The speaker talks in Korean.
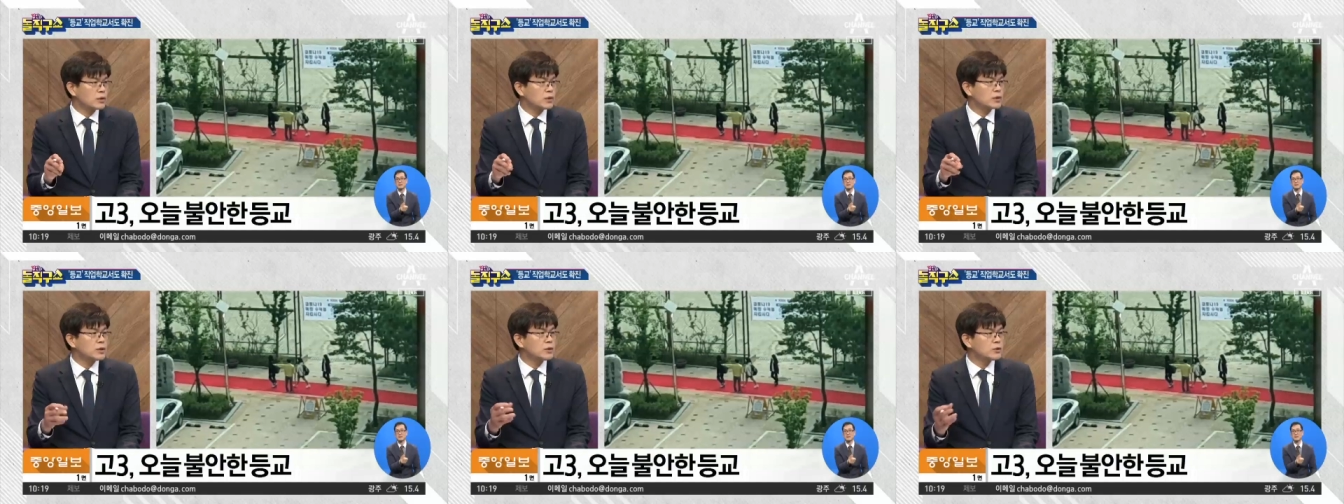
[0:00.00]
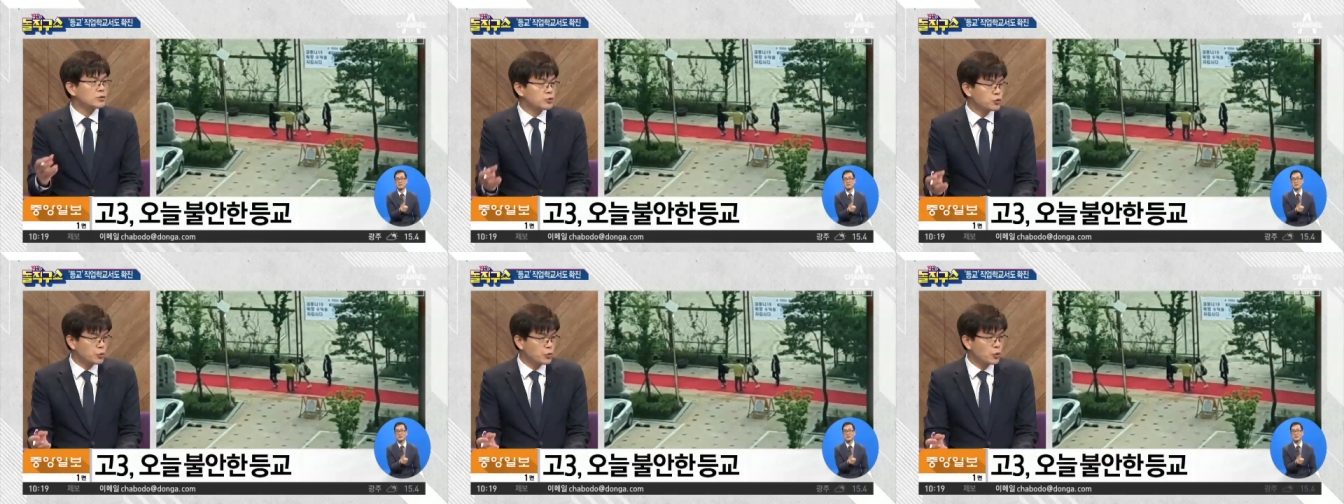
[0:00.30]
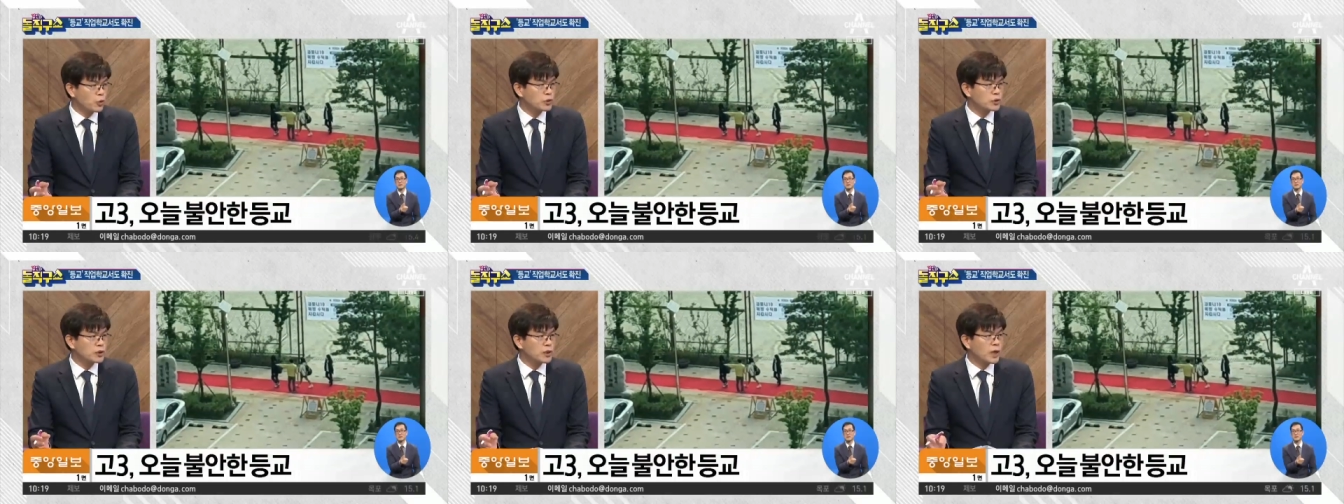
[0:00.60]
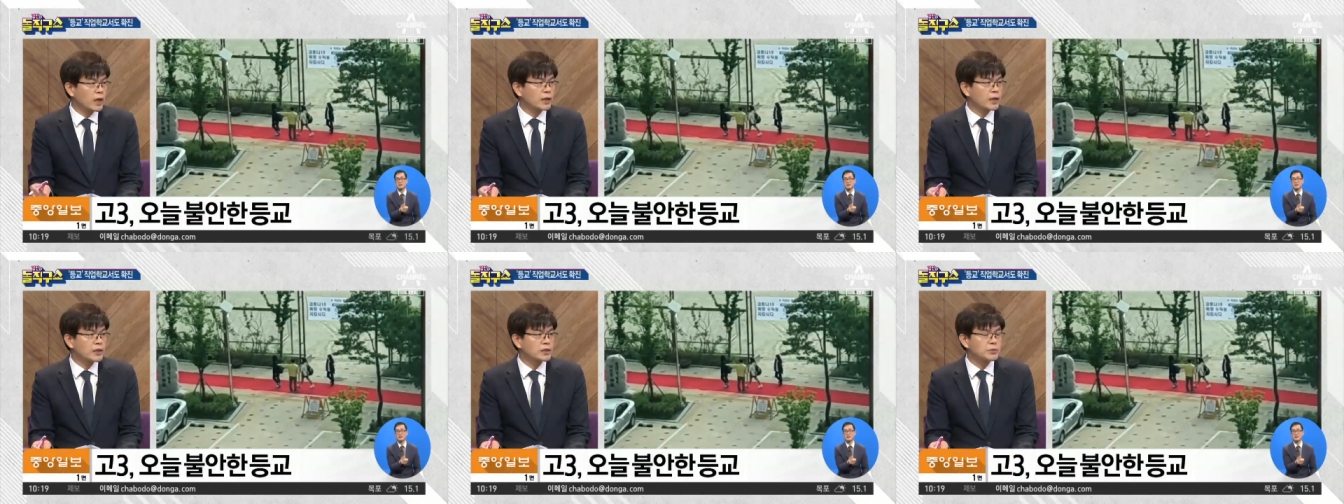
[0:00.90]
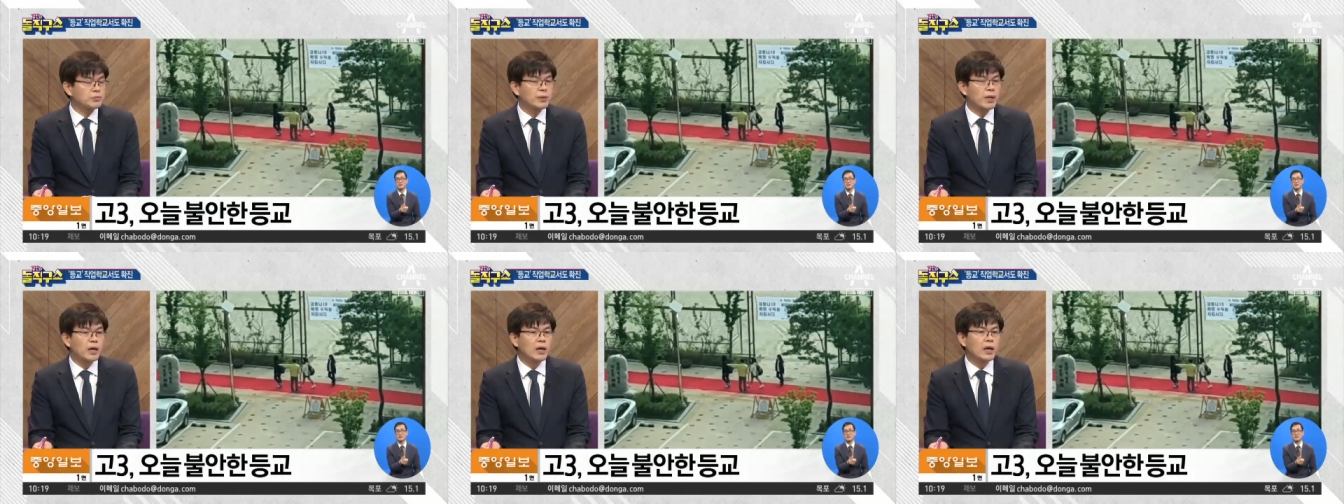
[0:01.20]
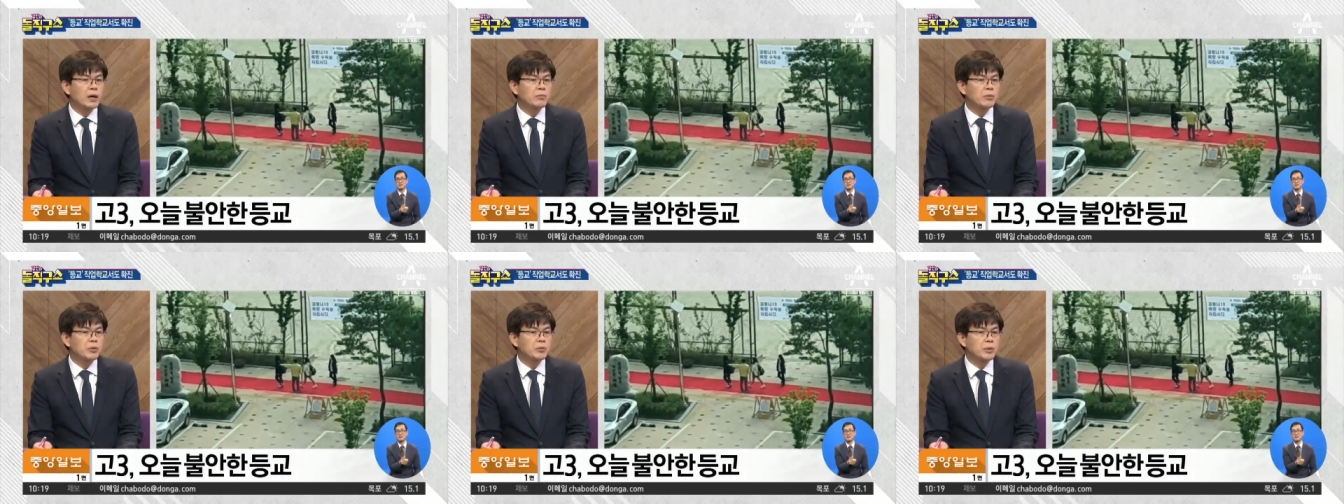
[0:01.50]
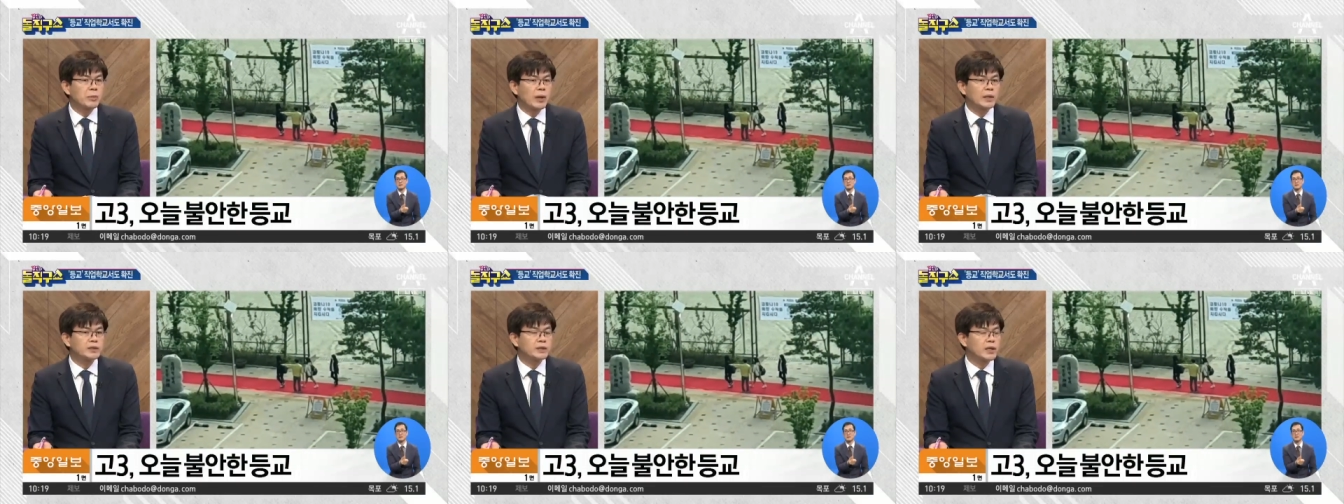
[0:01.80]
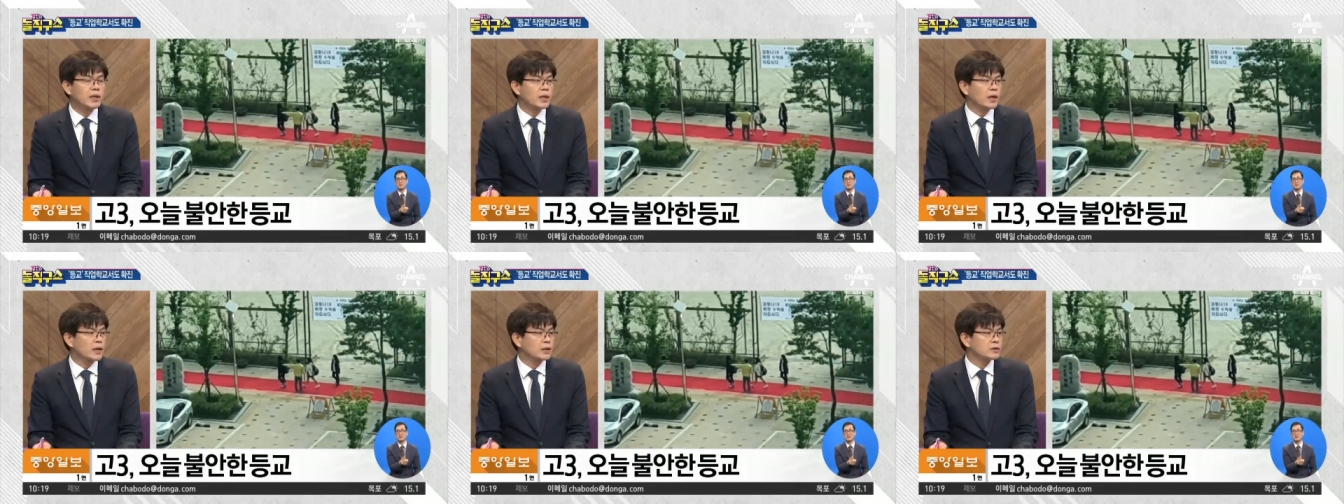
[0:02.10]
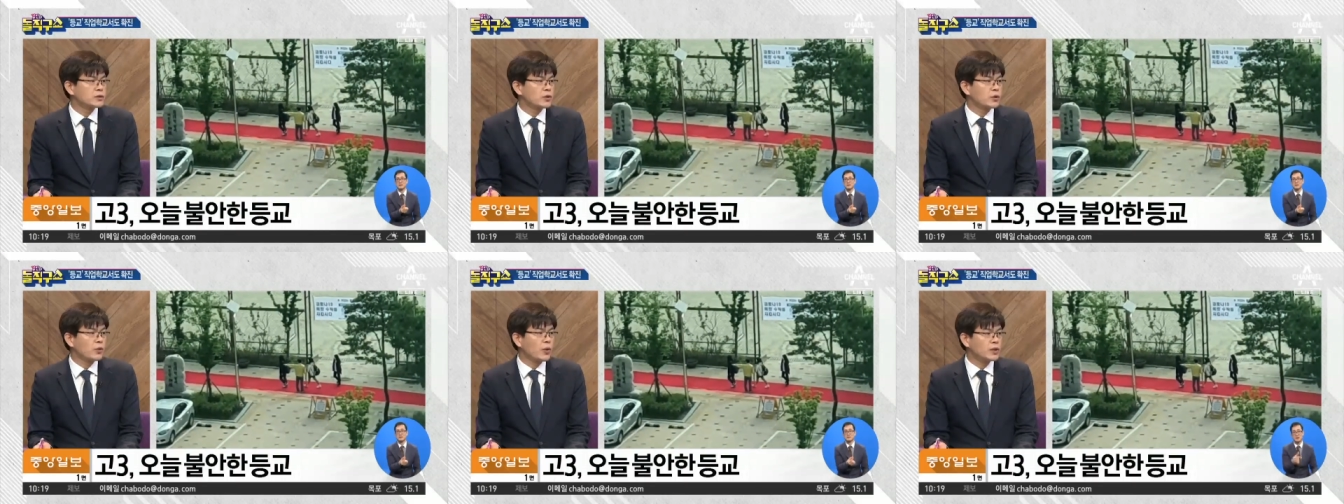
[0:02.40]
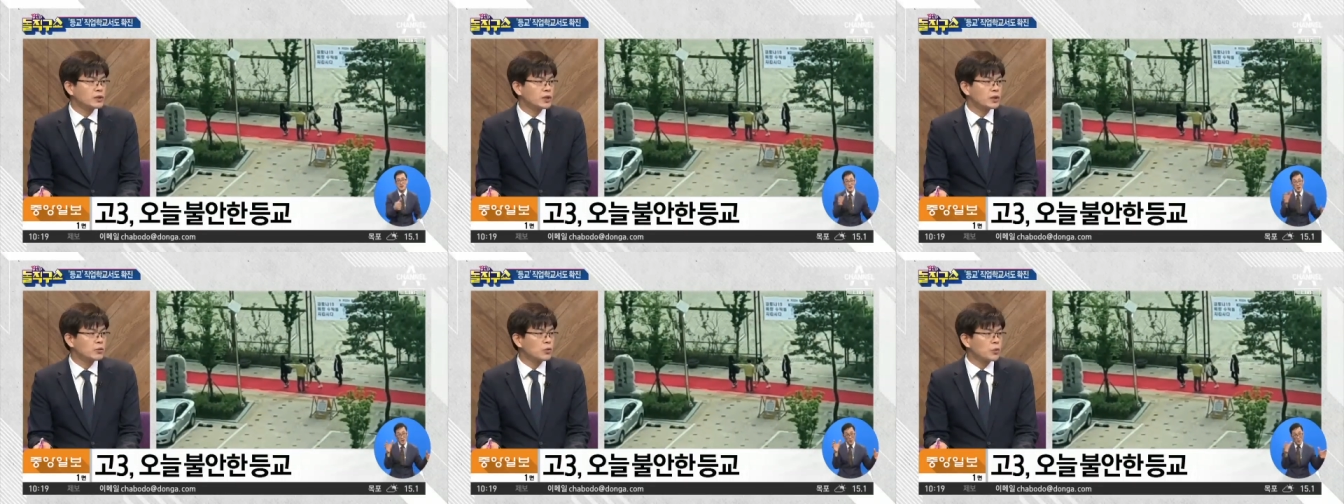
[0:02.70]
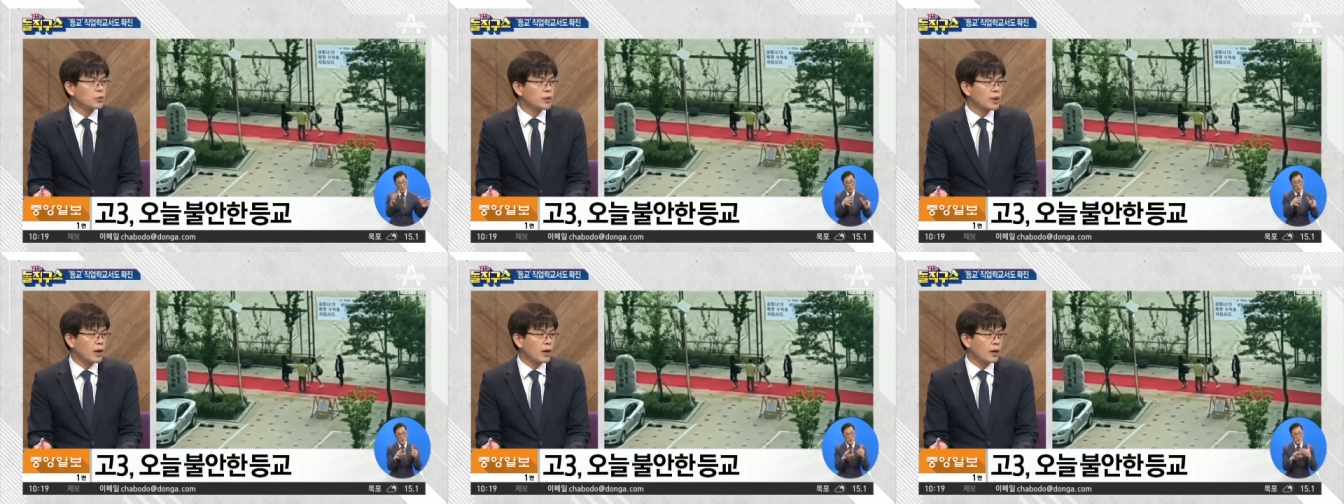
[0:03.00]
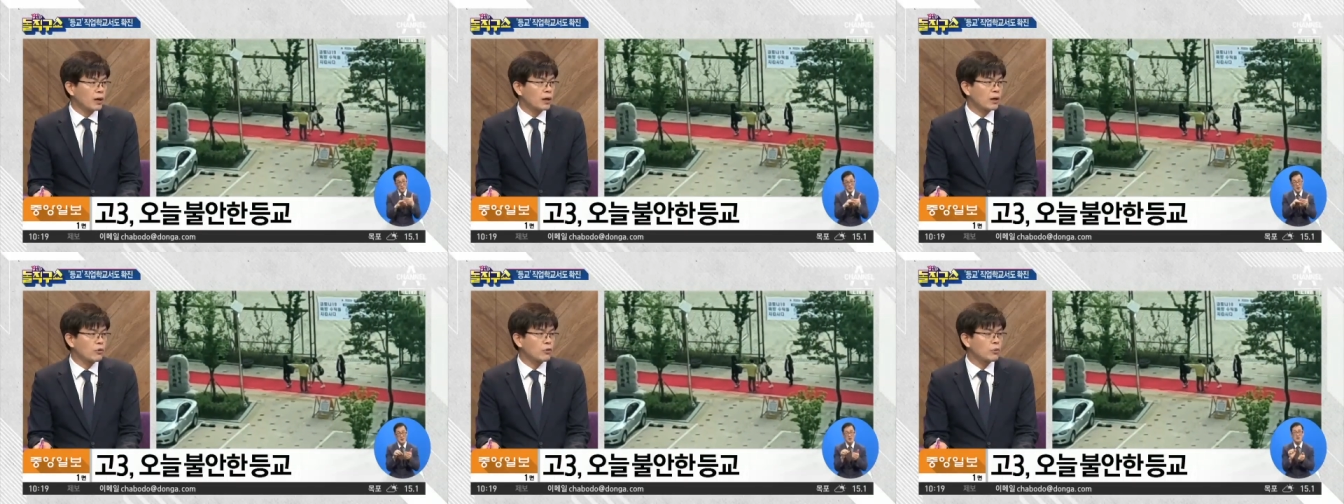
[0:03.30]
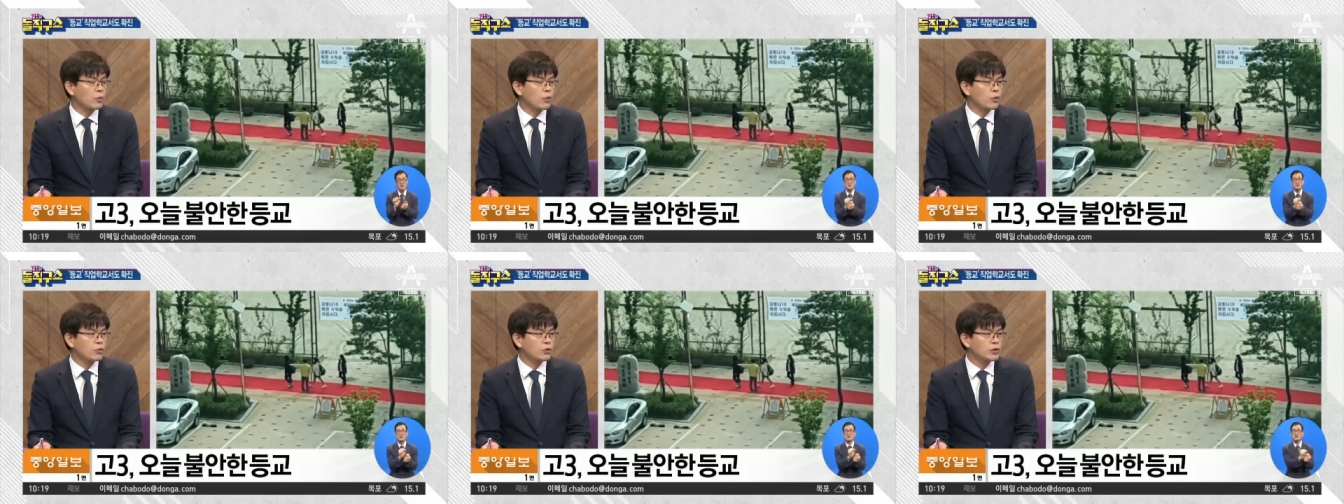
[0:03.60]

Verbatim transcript: 큰 규모든 간에 집단 감염이 발생할 가능성이 굉장히 높다라고 보고